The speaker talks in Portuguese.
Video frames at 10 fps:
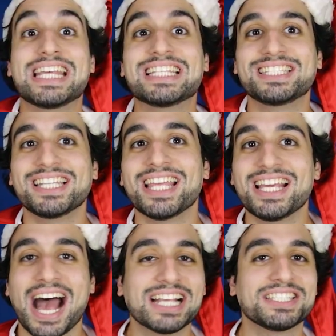
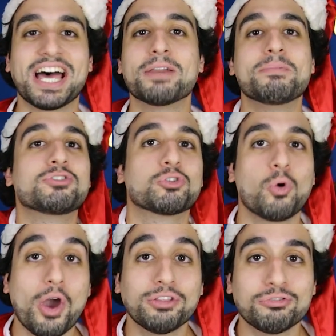decidem assar
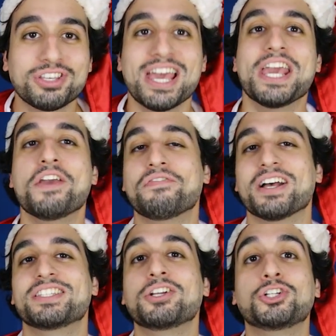biscoitos e
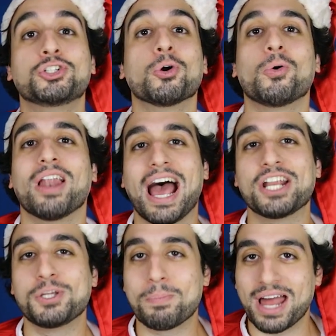fazer
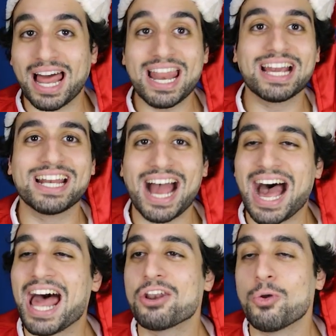chocolate para
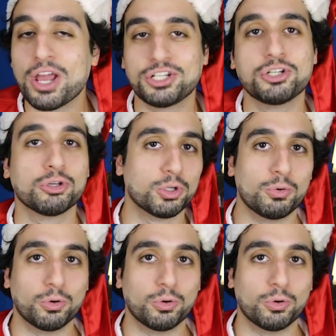alegrar a noite de todo